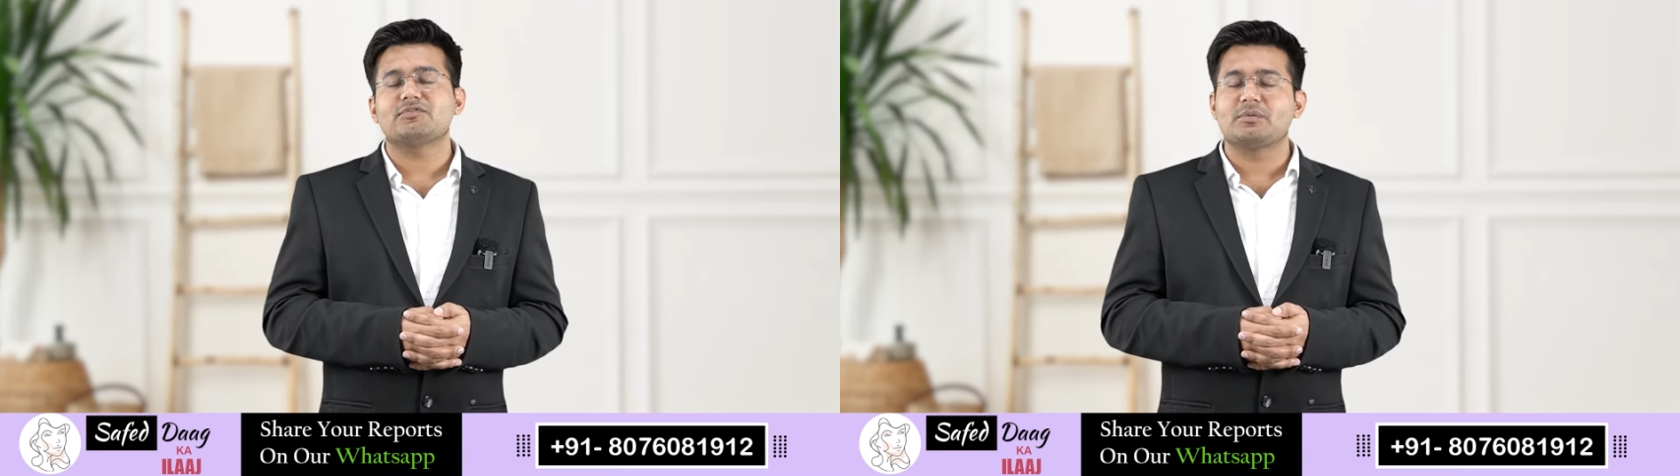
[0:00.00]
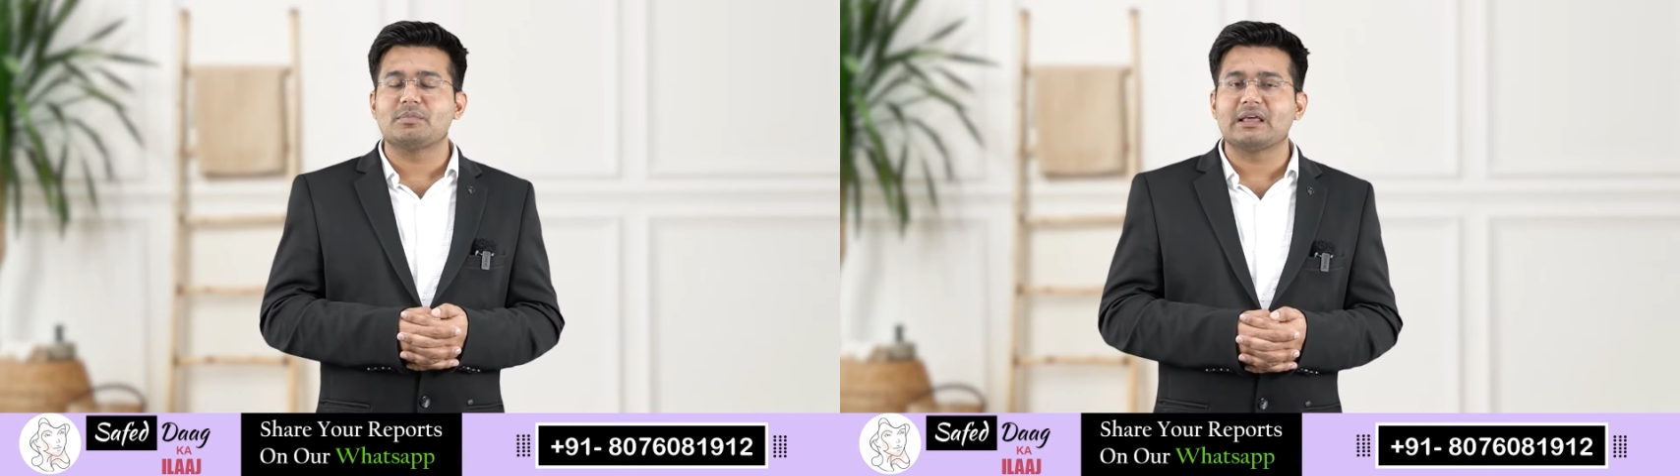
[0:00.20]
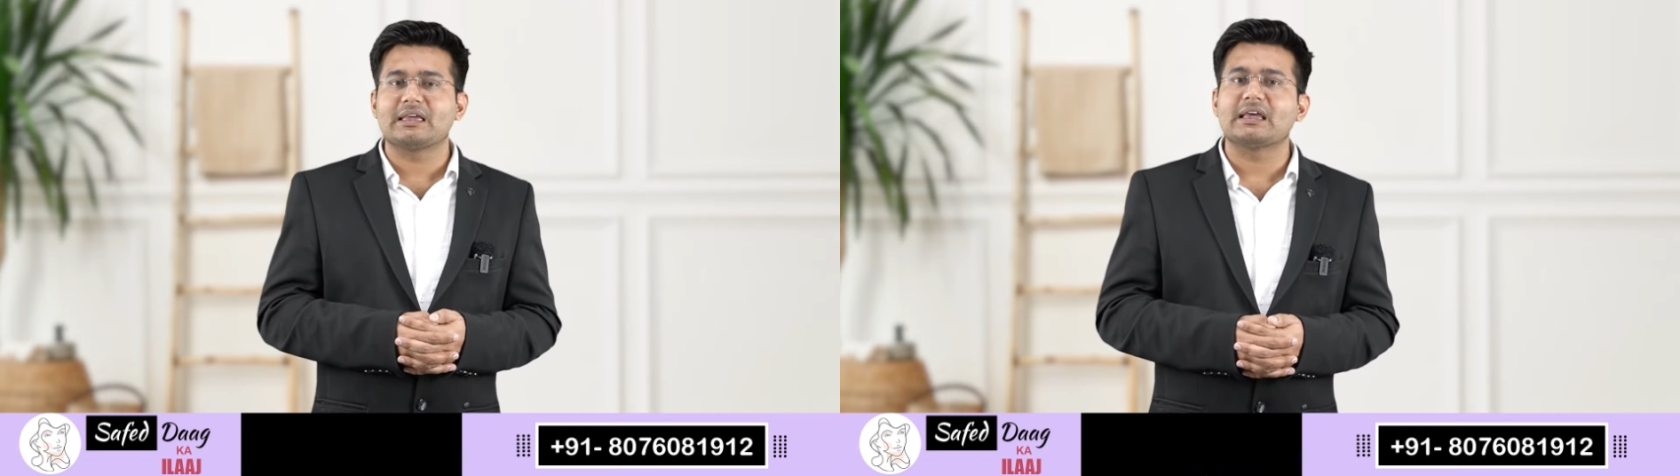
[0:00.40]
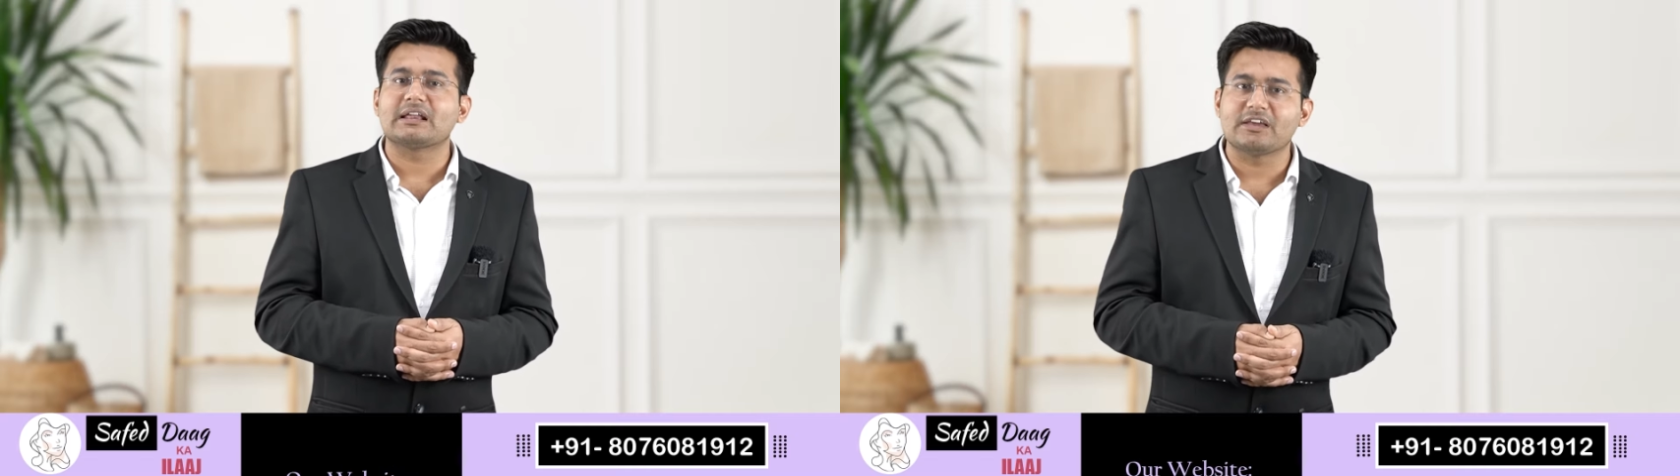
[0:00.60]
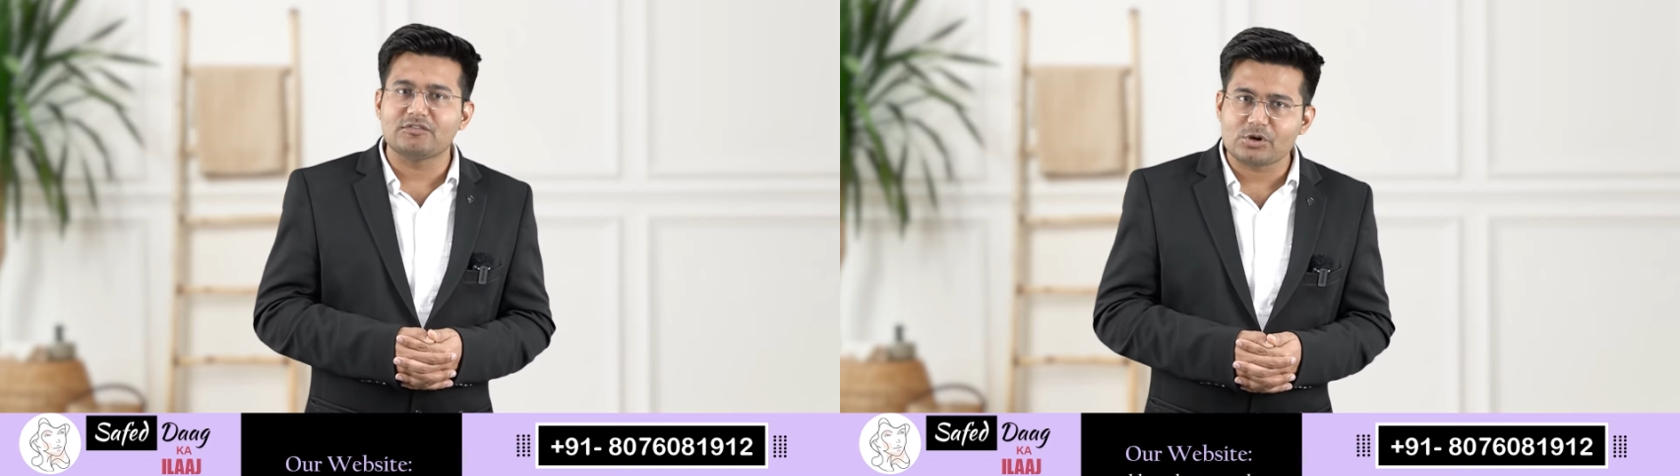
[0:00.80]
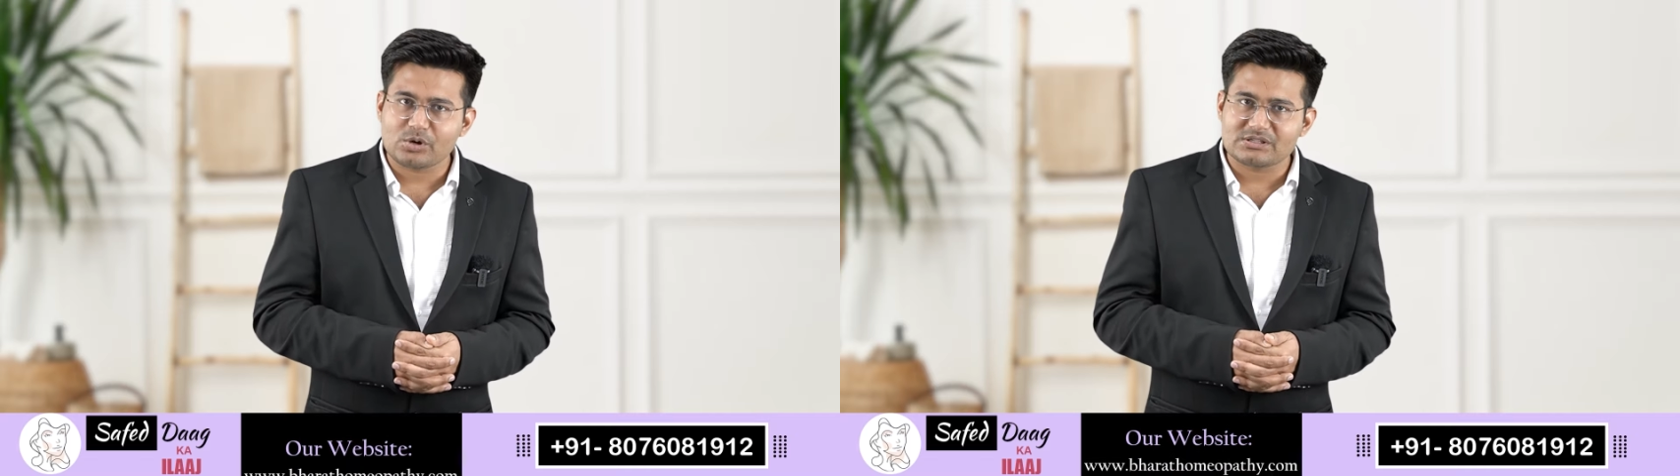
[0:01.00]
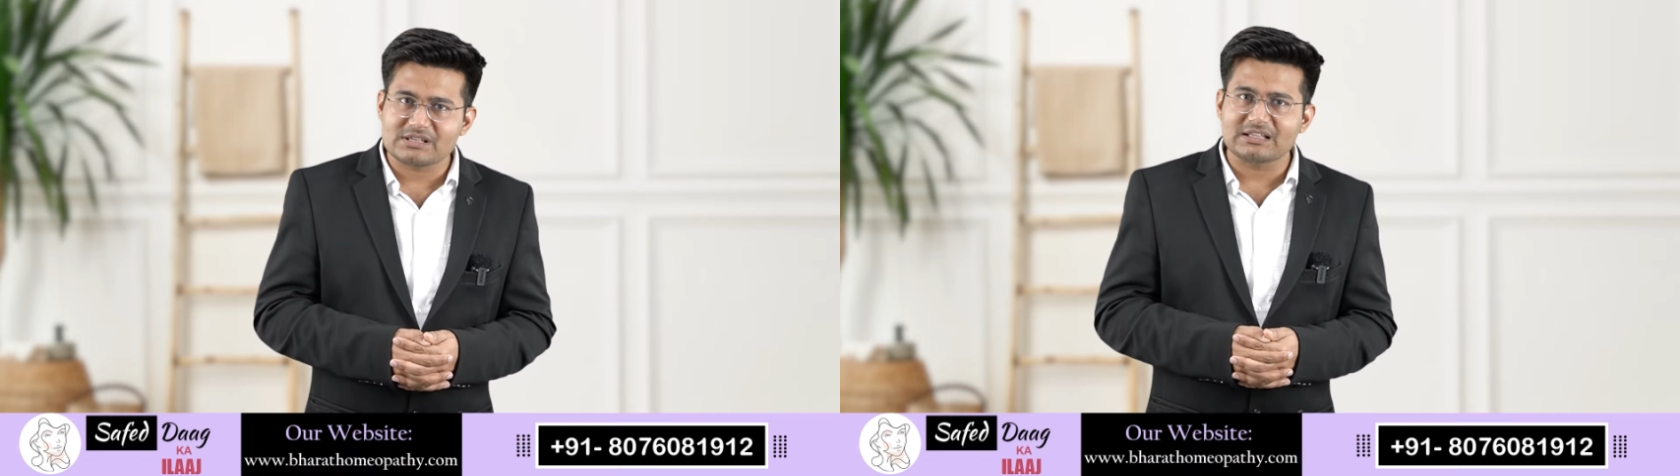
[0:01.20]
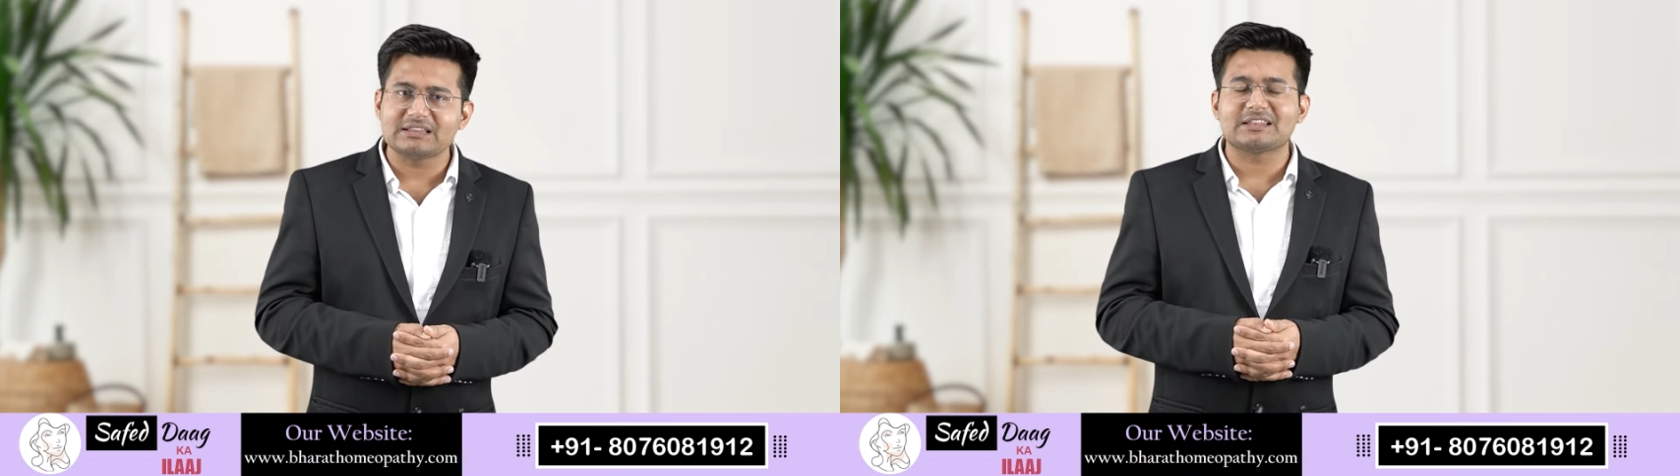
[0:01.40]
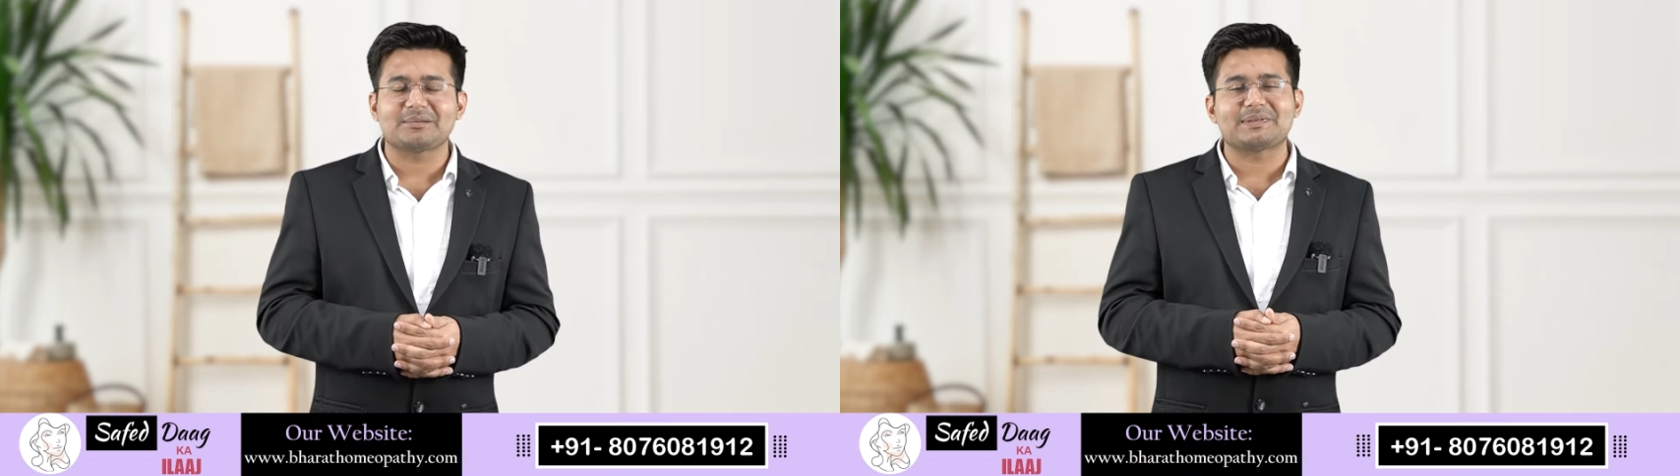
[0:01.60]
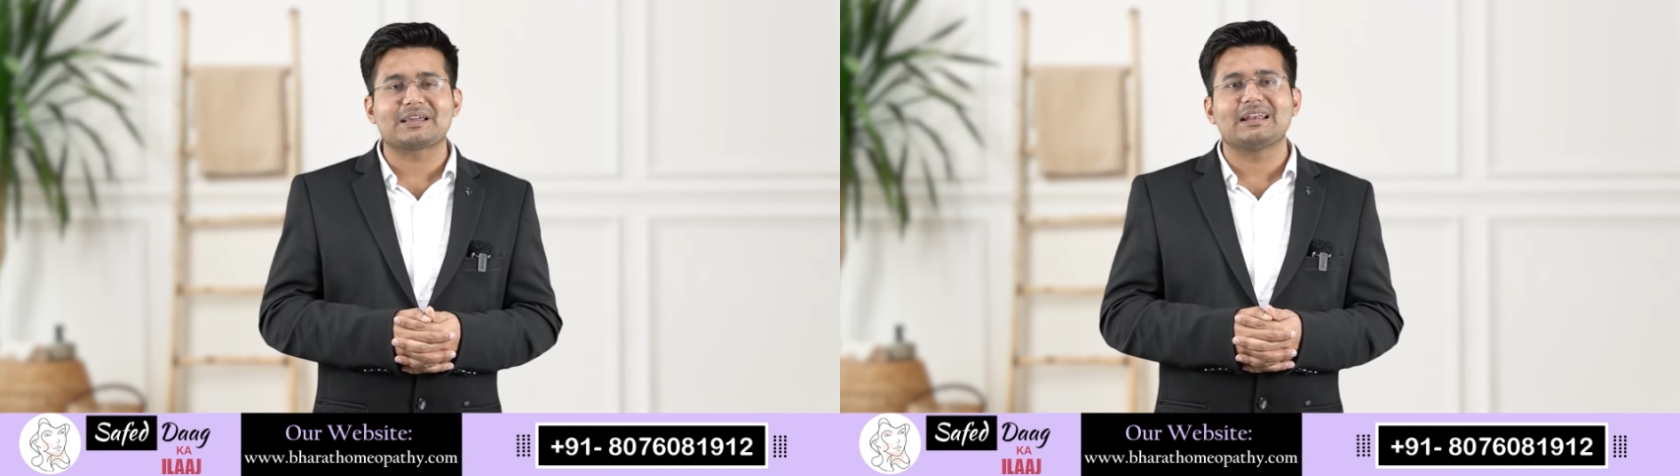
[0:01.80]
फिर मिलेंगे एक नई वीडियो के साथ
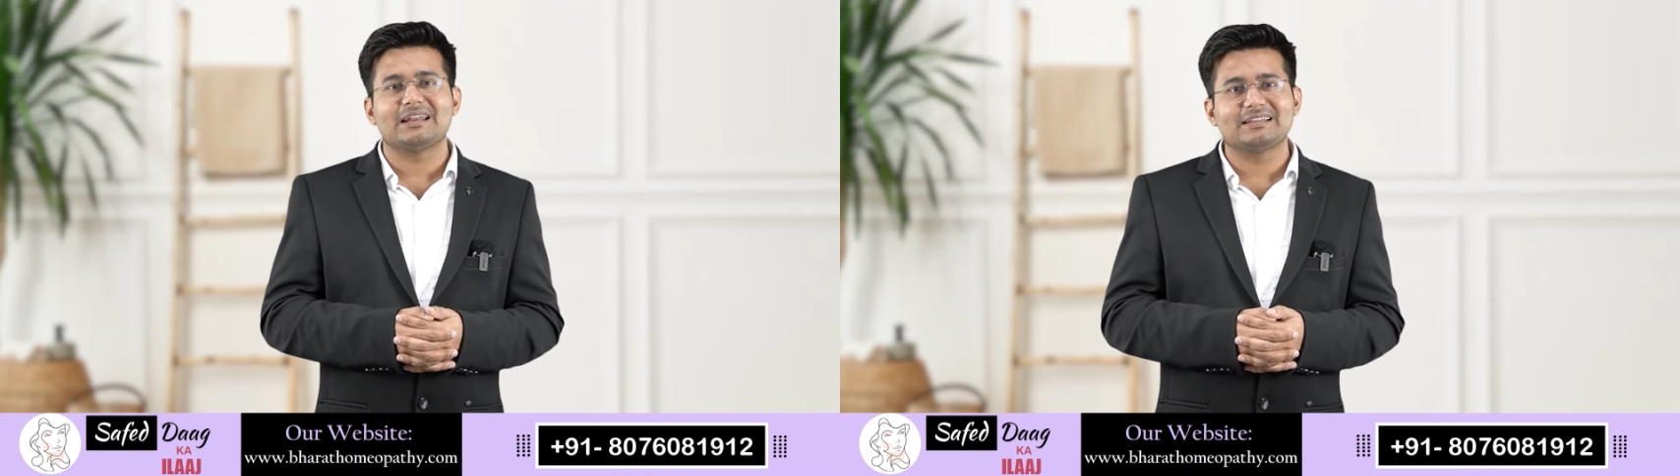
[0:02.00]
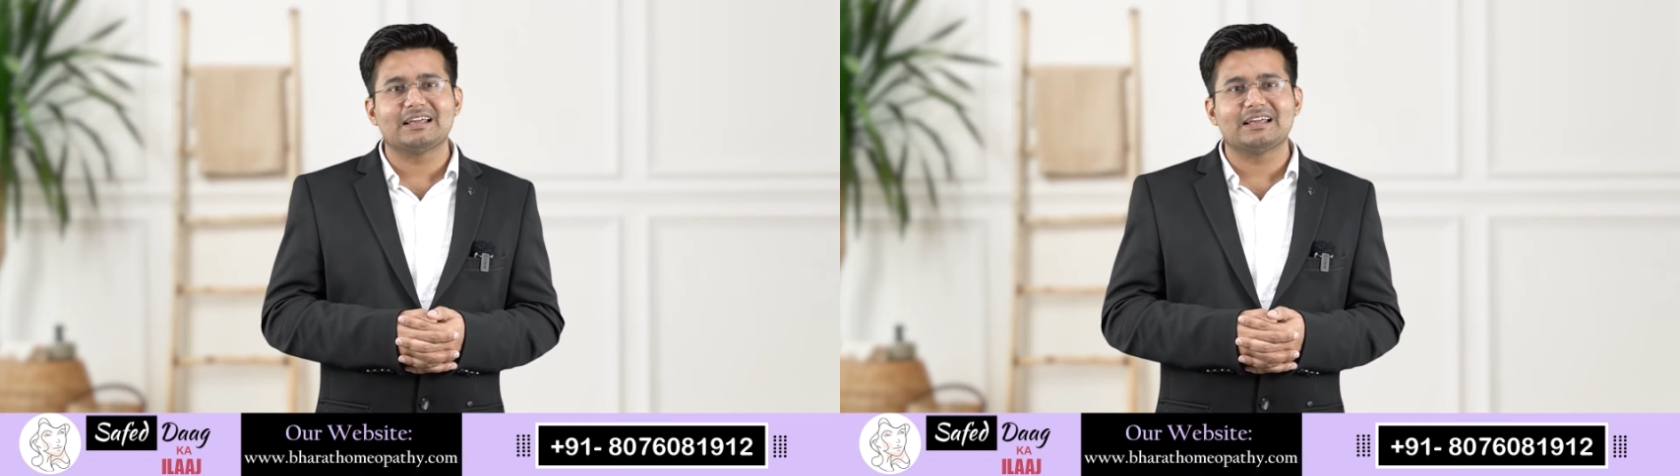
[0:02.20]
तब तक के लिए